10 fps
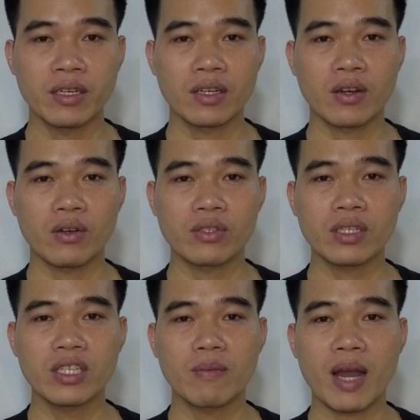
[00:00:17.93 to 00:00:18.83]
Có
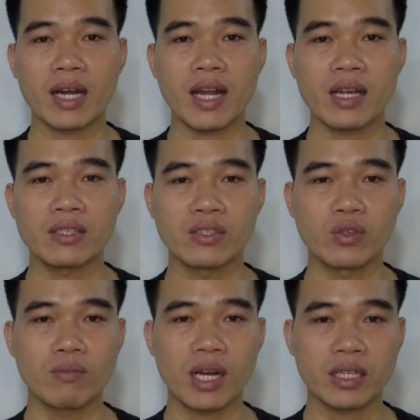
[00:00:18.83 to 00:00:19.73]
rất nhiều bạn đang sử
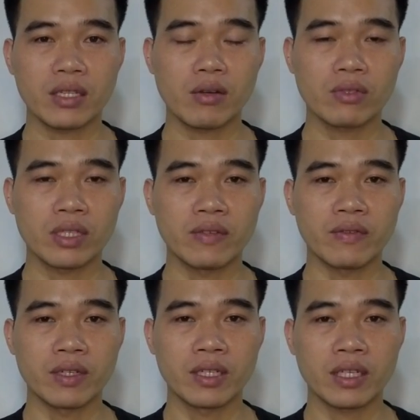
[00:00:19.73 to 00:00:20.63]
dụng mạng TikTok chỉ
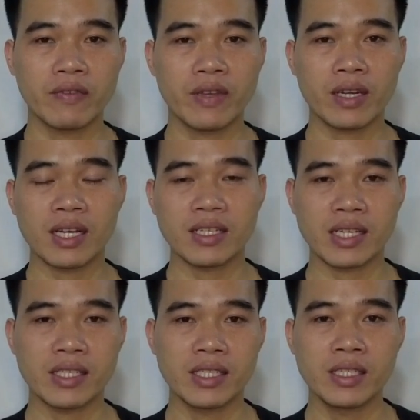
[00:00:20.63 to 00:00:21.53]
với cái việc là
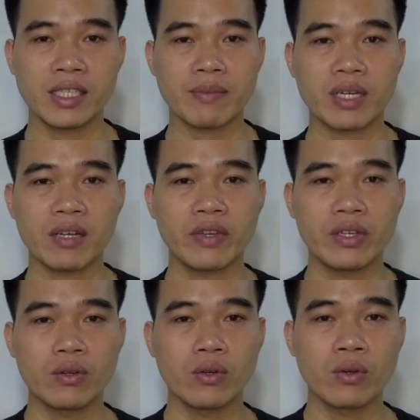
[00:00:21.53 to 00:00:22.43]
giải trí xem các
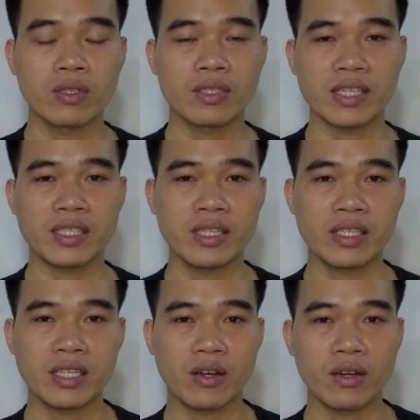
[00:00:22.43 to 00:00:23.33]
video giải trí
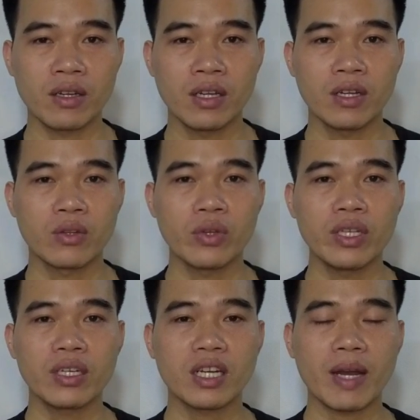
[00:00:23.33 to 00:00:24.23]
ở trên đó. Tuy
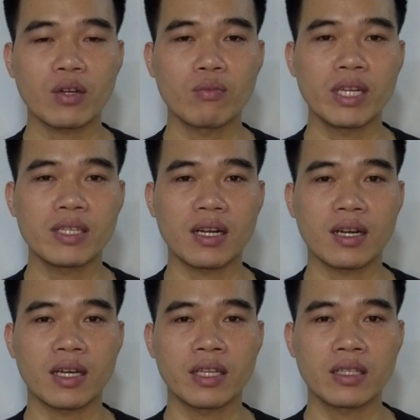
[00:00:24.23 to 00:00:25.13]
nhiên các bạn cũng biết
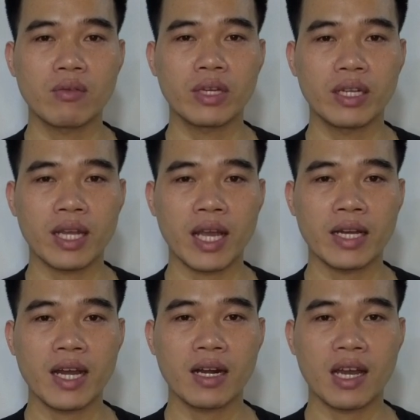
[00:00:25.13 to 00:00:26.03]
rằng là TikTok hiện
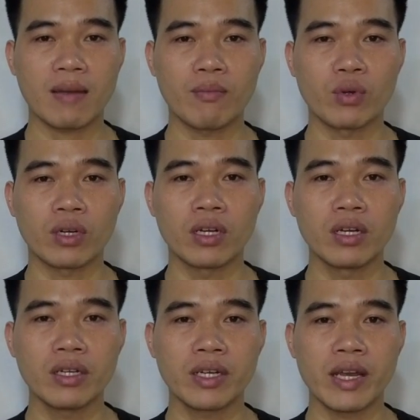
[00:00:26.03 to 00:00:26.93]
tại đang là một
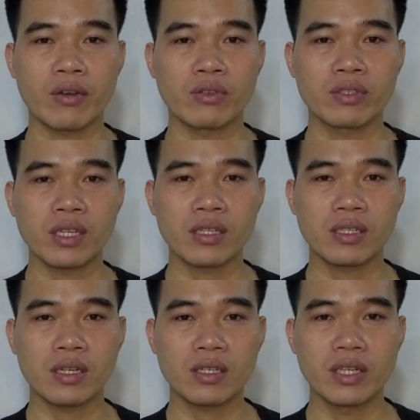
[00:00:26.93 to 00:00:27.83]
nơi để có rất
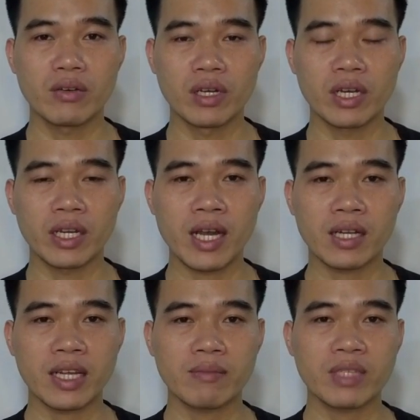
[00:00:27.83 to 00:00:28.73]
rất nhiều người
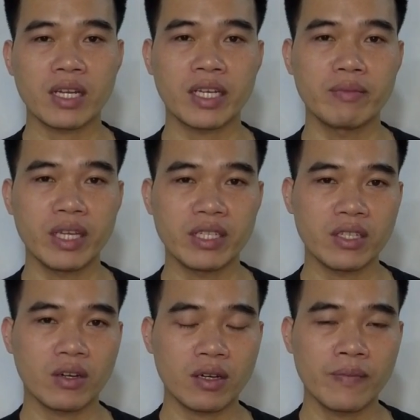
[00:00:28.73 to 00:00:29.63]
đang tham gia kiếm tiền
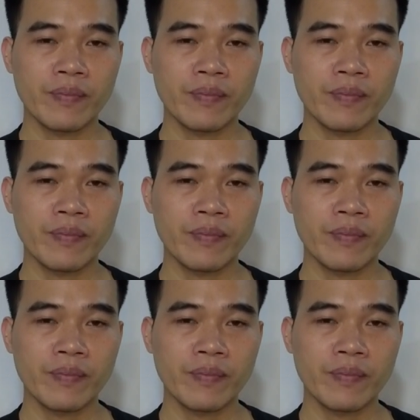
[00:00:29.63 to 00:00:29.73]
trên đó